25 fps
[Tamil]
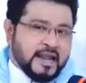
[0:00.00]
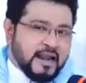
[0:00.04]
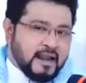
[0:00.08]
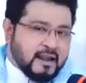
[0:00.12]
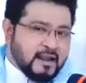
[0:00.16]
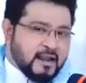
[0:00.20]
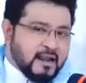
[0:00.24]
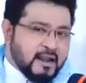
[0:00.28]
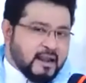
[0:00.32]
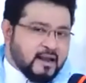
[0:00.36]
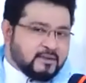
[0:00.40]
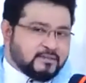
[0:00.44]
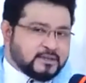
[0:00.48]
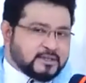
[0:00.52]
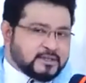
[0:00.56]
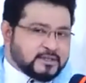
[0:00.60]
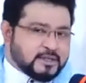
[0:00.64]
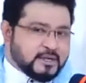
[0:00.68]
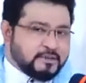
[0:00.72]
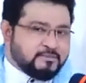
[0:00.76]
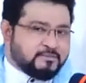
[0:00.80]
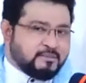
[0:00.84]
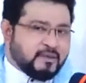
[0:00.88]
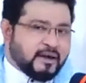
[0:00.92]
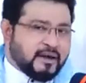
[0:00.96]

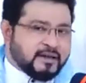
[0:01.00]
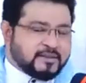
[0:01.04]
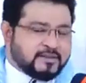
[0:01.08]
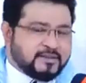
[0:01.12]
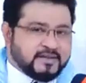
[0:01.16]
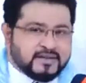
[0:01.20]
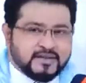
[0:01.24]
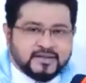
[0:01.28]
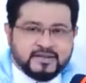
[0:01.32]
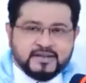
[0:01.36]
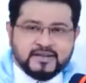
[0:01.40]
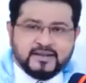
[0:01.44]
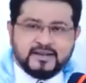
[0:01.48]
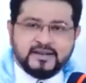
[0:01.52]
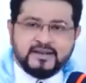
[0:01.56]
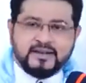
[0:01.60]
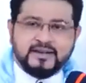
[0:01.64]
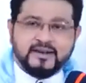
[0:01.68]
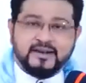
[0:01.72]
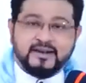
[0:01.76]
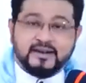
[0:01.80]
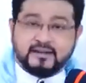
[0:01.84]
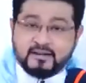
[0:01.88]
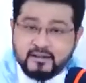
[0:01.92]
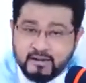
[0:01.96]
எல்லாவற்றையும் பார்த்துக்கிட்டு
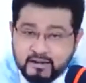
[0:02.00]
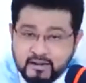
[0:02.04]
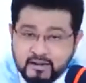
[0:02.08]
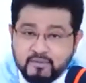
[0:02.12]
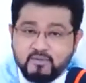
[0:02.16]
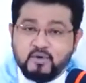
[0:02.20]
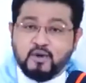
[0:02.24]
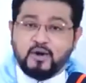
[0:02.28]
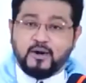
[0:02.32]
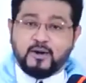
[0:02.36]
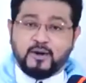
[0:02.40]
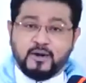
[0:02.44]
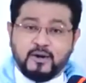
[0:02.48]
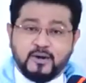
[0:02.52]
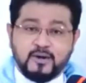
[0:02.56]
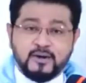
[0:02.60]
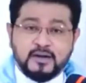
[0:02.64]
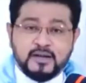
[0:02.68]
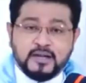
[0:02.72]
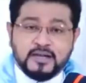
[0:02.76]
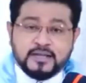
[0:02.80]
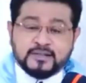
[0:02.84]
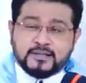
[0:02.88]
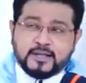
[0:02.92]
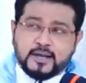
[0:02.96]
இருக்கிற கடவுள்
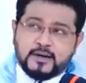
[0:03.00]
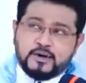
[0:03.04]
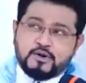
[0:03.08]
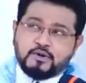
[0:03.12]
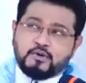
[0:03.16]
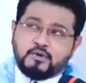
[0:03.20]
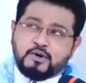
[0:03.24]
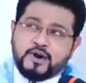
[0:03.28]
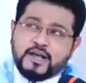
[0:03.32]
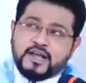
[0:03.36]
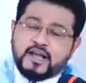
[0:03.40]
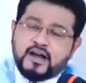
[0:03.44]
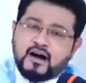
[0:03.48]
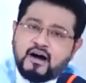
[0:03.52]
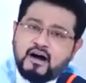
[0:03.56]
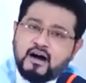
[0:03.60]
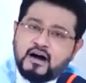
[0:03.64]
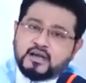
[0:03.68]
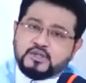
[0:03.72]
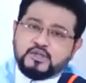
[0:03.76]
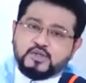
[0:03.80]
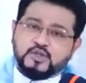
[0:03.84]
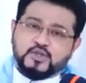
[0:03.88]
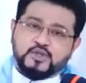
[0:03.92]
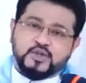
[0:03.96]
தன்னுடைய
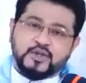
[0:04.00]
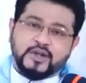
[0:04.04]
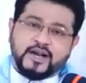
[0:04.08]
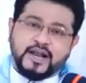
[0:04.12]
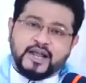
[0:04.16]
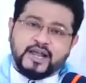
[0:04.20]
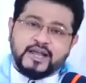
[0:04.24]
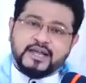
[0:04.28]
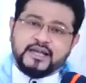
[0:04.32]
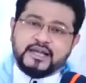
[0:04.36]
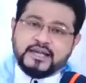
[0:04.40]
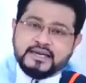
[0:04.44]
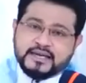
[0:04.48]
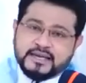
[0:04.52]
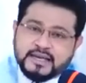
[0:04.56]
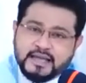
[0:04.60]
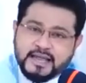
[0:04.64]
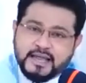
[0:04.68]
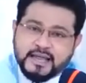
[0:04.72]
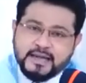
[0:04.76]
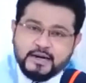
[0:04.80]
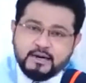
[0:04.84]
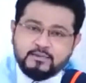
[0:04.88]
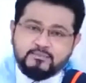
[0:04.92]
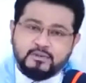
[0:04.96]
ஆசிரை
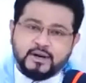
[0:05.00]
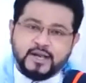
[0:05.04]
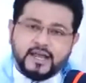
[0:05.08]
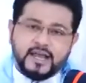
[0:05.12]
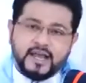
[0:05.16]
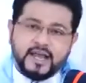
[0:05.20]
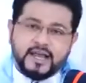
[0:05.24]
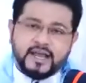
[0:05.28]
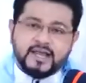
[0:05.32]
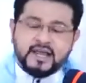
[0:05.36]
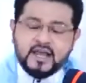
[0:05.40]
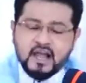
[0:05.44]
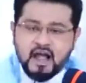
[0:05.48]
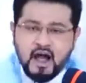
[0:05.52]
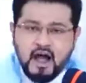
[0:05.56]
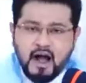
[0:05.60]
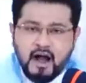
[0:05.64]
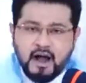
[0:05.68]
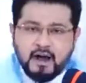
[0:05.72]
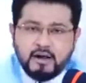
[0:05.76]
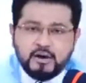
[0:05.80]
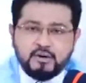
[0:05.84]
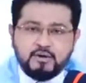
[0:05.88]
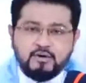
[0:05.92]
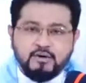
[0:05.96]
கிருபையை
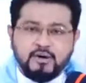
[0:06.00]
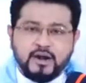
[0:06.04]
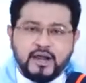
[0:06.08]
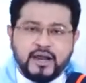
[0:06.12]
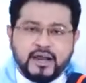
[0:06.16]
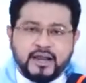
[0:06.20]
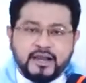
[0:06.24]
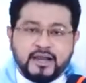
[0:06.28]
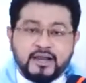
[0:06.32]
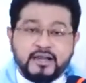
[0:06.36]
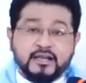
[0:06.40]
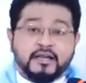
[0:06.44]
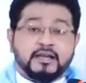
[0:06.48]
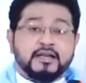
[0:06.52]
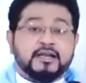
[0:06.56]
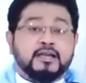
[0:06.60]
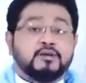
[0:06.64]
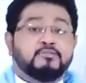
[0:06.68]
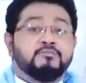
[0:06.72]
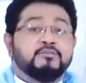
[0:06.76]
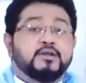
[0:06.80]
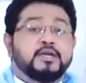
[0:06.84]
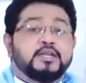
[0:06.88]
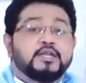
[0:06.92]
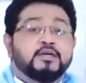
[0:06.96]
அருளை
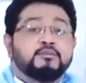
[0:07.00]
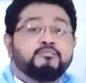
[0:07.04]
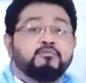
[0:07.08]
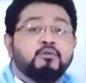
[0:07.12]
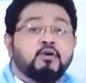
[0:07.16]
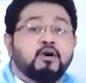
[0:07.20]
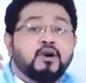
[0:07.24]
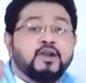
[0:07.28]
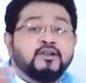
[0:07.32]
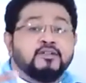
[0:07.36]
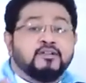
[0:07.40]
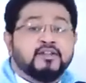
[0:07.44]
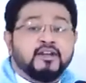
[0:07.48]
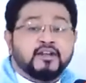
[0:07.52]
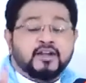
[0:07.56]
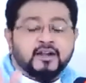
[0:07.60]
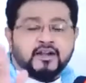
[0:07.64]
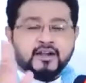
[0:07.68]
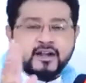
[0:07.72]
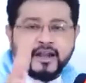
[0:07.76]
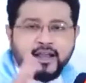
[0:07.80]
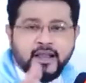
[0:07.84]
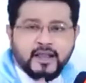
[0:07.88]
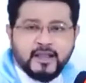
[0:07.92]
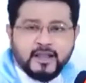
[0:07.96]
நம் மீது
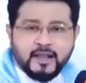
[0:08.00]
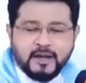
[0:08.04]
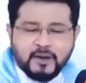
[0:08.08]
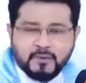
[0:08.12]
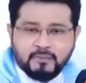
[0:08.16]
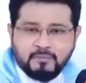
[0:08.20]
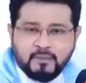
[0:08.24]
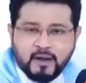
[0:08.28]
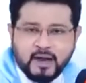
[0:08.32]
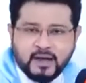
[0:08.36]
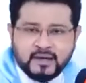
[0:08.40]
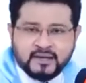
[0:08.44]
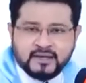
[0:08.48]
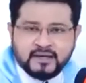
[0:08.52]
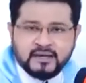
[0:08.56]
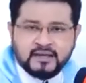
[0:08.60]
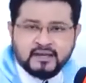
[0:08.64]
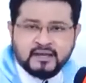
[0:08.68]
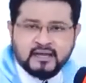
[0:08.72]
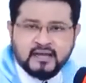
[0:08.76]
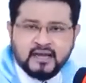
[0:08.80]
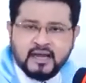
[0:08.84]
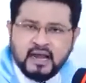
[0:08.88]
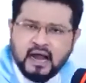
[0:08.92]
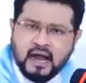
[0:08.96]
பொழிந்துகிட்டே இருப்பார்
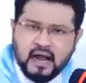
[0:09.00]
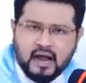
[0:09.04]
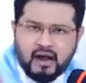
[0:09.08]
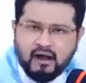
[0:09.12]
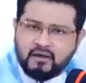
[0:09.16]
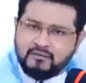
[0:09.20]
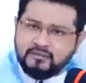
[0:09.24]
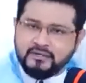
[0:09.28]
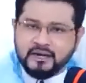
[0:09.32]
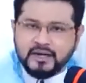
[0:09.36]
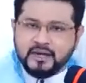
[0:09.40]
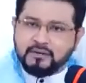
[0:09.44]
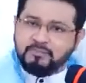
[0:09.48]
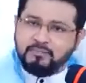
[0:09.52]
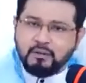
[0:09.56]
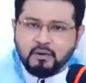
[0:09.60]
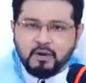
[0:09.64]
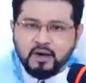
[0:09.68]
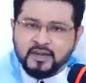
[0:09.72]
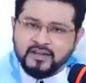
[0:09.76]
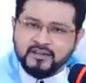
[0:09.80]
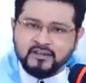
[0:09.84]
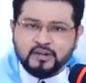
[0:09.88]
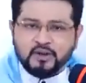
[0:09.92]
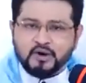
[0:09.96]
அவர்
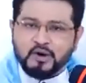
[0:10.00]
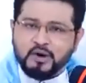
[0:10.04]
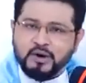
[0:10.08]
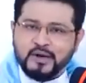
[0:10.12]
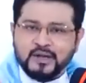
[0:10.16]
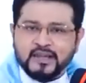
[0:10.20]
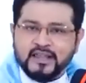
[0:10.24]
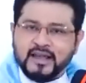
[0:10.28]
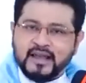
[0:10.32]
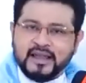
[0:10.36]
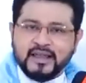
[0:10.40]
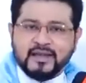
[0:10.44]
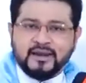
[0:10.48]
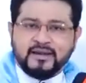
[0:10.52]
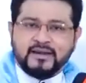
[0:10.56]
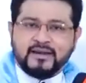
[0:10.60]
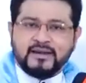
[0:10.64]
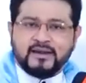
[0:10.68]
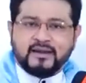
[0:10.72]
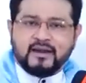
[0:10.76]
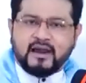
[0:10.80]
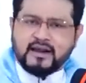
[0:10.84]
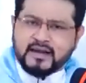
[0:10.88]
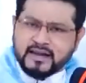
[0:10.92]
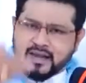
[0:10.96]
பொழிந்து கொண்டுதான்
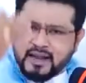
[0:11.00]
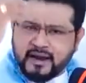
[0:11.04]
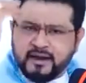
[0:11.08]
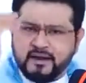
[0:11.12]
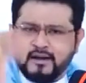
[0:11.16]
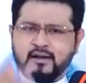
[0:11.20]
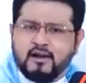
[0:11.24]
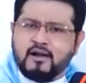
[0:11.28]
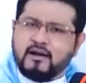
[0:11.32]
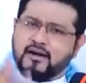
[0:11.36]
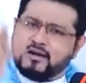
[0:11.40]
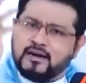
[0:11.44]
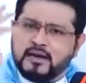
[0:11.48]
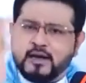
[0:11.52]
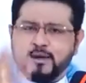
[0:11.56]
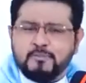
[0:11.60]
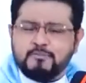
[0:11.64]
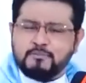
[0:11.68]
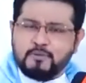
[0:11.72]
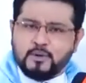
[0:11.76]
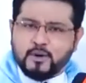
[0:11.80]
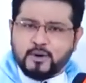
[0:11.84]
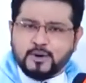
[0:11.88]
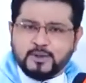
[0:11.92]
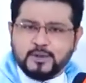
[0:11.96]
இருக்கிறார் என்னால்
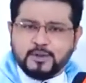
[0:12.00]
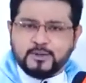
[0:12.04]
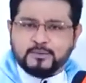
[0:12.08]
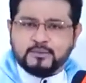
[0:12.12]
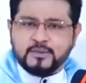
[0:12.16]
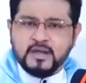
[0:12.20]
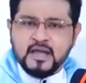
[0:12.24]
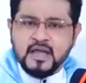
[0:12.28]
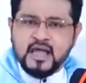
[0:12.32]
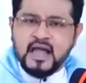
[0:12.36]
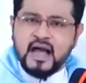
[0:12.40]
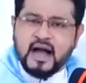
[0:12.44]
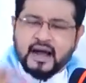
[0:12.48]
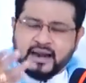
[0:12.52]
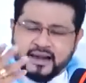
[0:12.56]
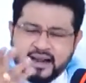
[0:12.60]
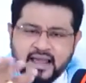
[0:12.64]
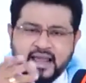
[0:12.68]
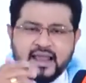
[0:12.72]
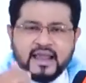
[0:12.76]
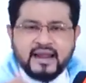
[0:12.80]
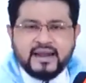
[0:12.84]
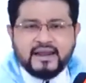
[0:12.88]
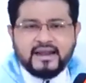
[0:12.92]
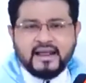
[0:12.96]
எப்பொழுதும் ஆனா
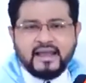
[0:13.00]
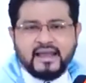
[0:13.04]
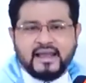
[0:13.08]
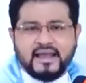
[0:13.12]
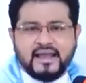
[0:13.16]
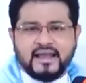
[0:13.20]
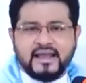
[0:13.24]
என்ன